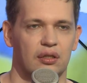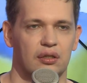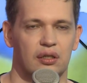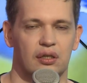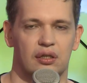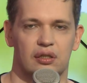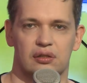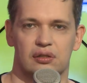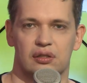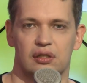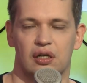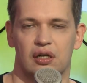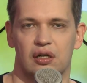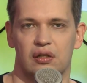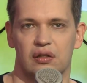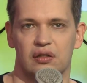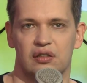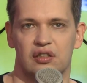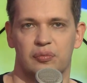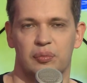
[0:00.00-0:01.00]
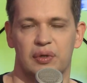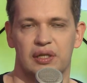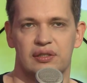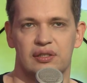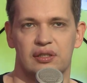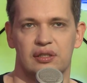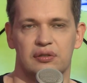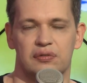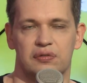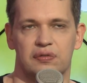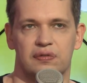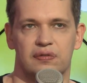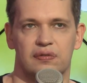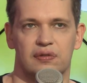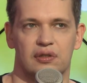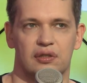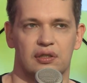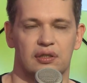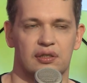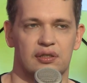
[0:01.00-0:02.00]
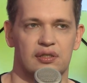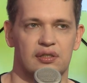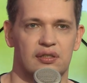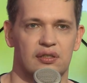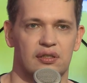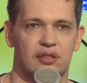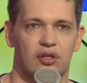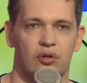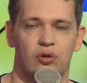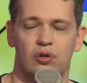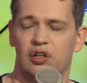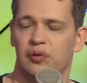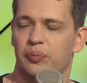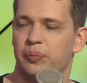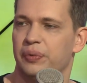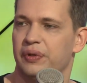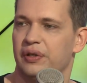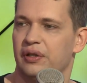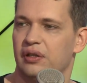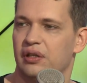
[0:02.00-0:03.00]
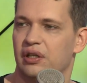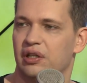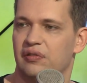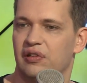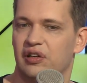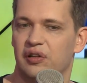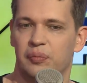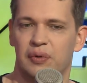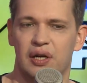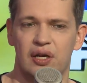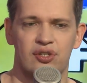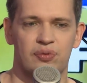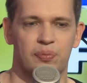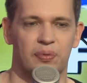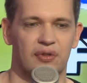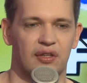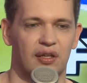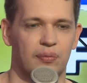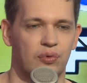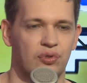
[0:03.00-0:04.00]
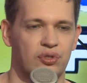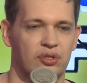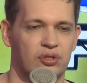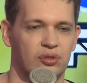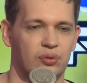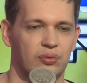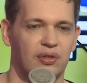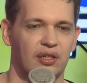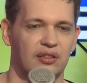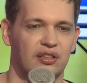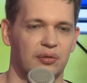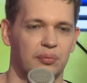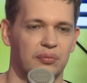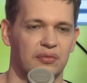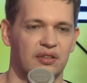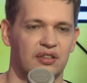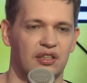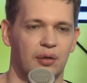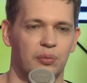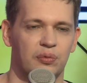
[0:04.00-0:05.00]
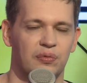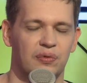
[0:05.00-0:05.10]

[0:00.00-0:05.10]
Э, играл Локомотив э, с Тиролем, переигрывали матч, потому что судья там не тому